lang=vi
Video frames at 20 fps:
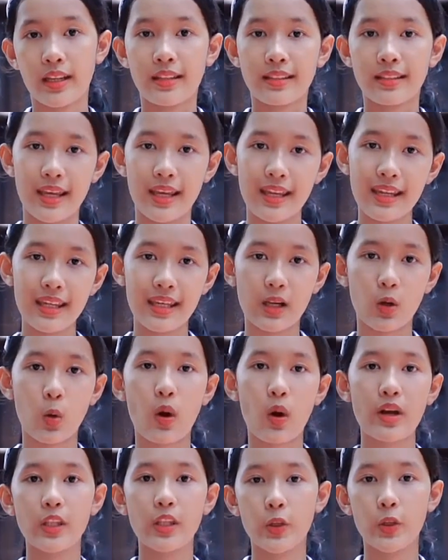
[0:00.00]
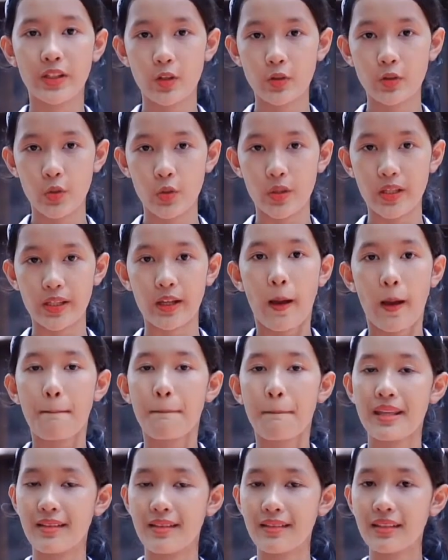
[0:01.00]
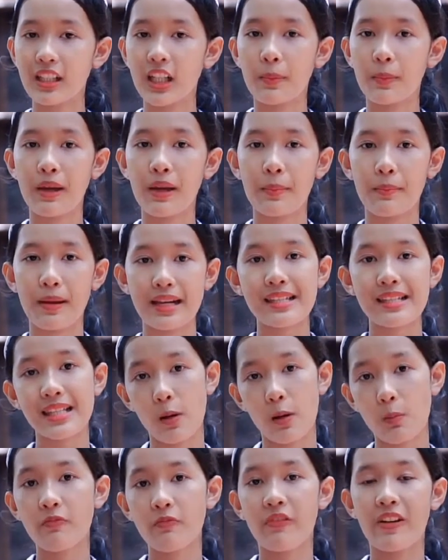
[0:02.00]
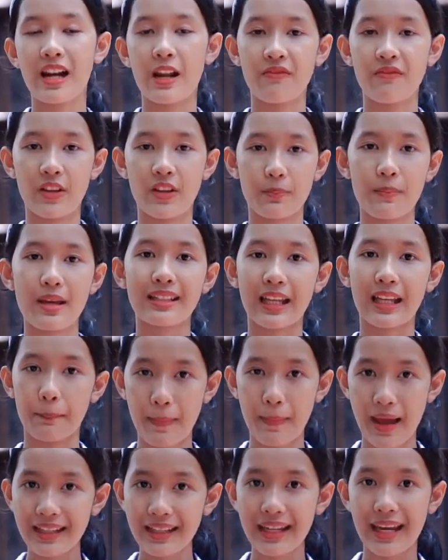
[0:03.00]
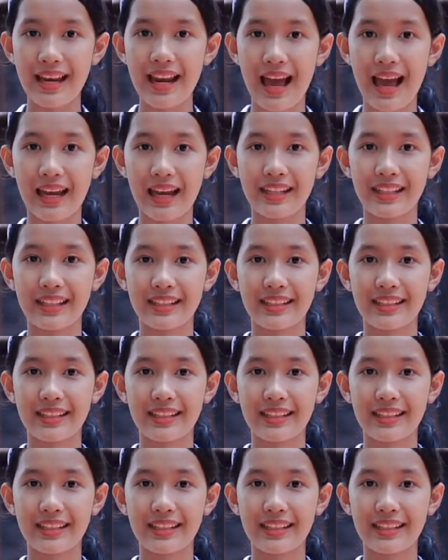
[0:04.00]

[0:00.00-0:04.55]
thể hiện qua nhiều câu chuyện mà những người may mắn sống và làm việc bên cạnh bác kể lại.